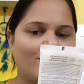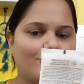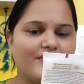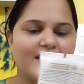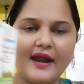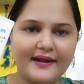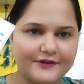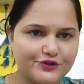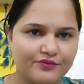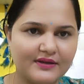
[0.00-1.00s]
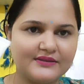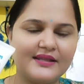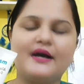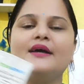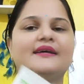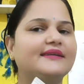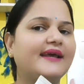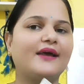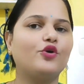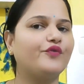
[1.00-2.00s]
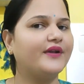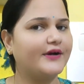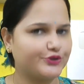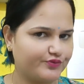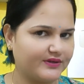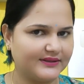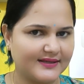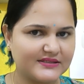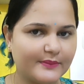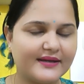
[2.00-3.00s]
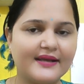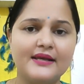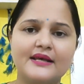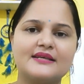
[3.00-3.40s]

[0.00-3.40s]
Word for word: एलोवेरा एंड अश्वगंधा ये एलोवेरा अश्वगंधा से बना है